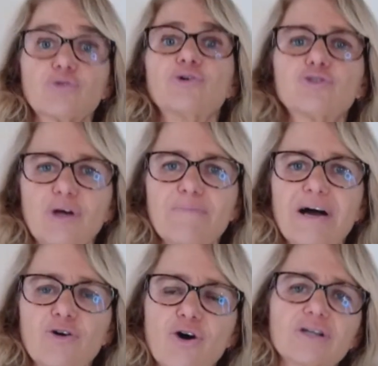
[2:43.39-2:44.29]
o risco é
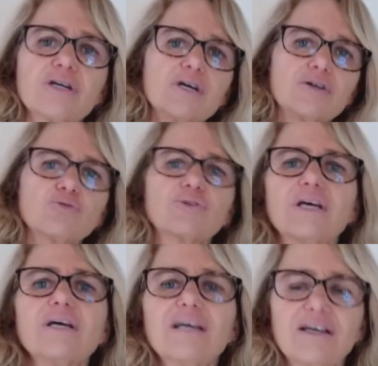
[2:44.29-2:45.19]
maior do
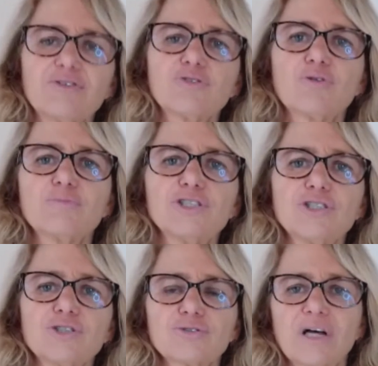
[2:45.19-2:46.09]
que
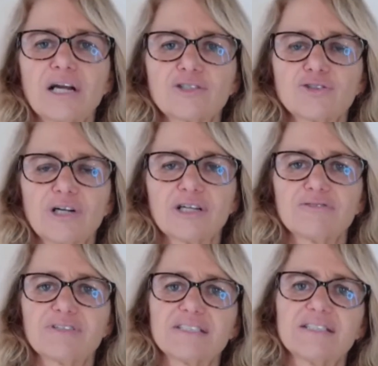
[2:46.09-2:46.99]
eventualmente isso mas,
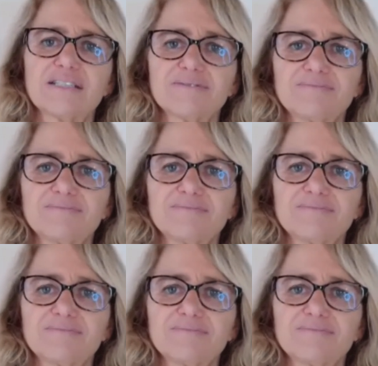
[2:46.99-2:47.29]
relacionado à mas, vacina.